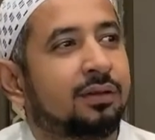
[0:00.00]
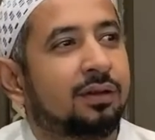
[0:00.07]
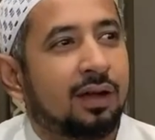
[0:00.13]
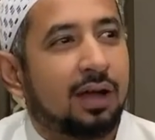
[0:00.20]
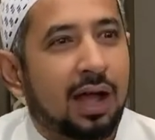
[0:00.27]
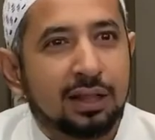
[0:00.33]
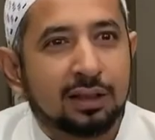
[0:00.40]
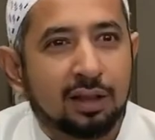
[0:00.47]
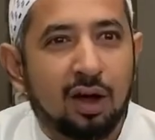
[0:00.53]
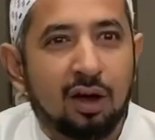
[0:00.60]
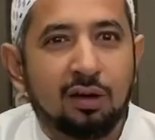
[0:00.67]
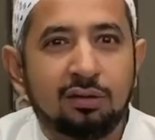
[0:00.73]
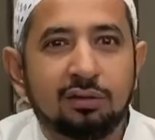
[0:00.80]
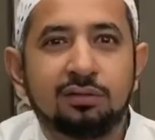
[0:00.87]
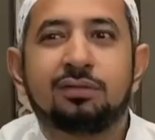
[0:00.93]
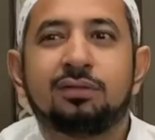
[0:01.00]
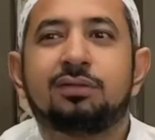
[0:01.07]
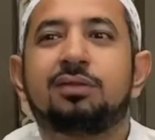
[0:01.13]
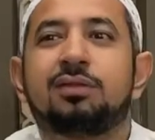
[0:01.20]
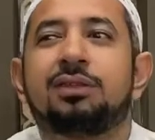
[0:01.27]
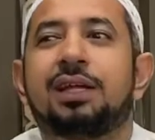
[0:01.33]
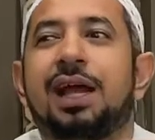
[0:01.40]
atau
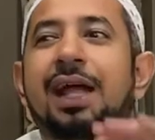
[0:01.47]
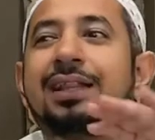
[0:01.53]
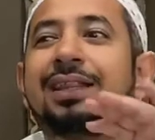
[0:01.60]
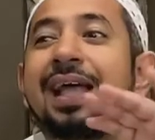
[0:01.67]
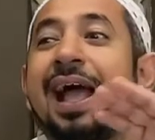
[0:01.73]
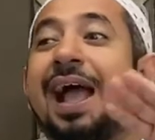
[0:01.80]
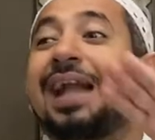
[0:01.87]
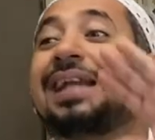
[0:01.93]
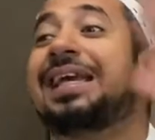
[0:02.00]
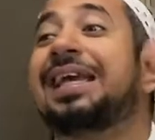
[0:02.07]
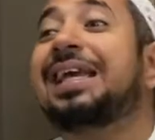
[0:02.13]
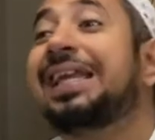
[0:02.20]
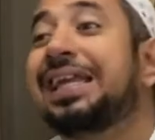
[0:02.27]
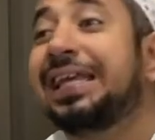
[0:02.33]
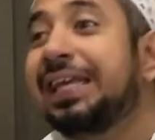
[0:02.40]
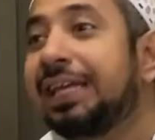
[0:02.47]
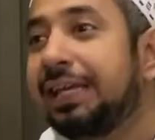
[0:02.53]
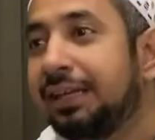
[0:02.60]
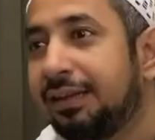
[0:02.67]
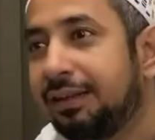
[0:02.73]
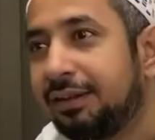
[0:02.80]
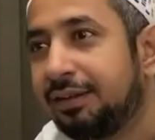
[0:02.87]
dengan tangan kiri
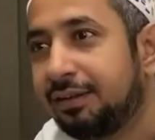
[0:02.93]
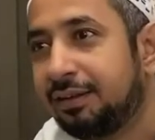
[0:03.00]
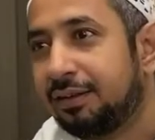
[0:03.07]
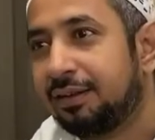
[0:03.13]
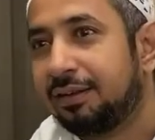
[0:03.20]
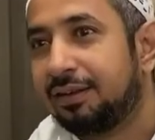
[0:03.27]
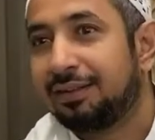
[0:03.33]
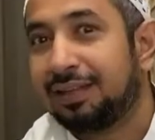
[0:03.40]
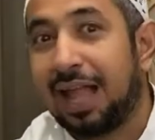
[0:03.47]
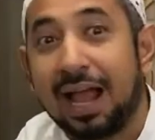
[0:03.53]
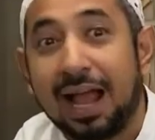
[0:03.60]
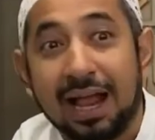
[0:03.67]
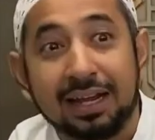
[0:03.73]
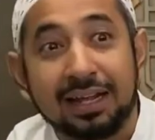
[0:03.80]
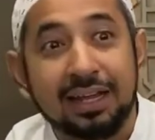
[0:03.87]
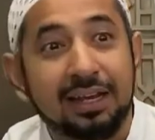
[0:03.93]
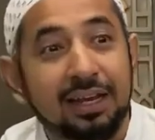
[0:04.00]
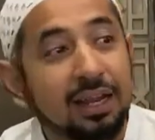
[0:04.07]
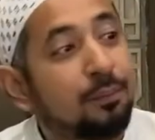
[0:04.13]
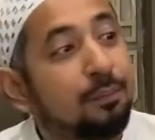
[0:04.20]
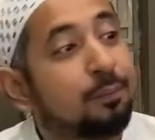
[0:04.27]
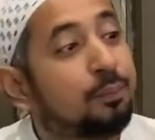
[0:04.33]
tangan
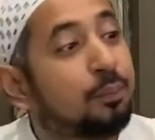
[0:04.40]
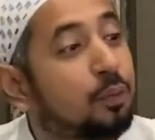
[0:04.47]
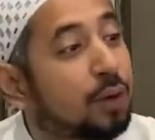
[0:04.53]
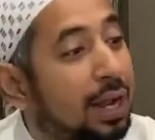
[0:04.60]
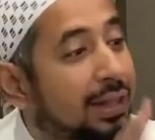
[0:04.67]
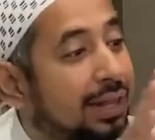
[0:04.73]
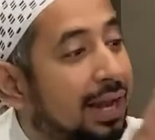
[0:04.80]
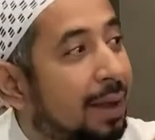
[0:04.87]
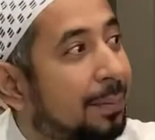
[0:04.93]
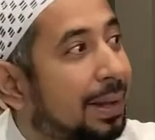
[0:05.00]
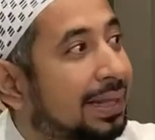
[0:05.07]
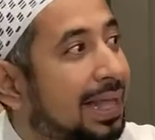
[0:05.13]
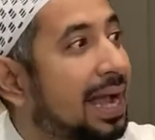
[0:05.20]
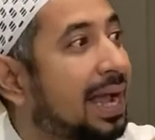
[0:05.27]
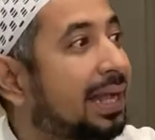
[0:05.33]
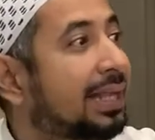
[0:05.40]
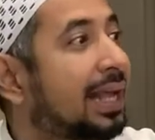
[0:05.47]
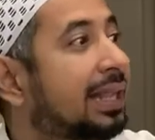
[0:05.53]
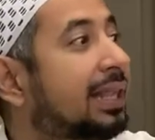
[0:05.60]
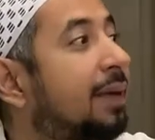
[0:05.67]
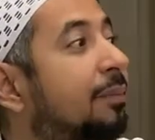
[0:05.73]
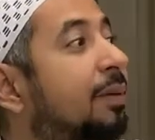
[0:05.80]
kiri bukan telapak
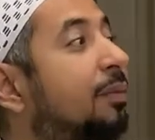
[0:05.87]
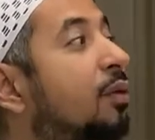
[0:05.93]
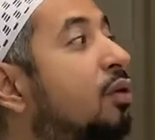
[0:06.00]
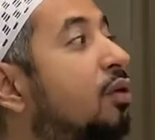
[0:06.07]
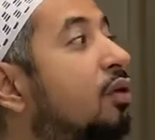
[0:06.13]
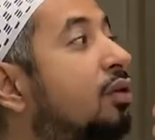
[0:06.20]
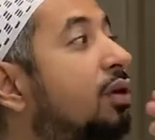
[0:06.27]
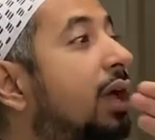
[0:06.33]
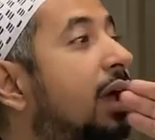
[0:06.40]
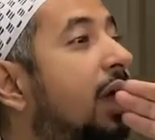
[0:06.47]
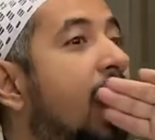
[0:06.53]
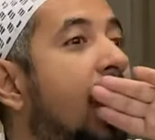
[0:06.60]
tangannya tapi punggungnya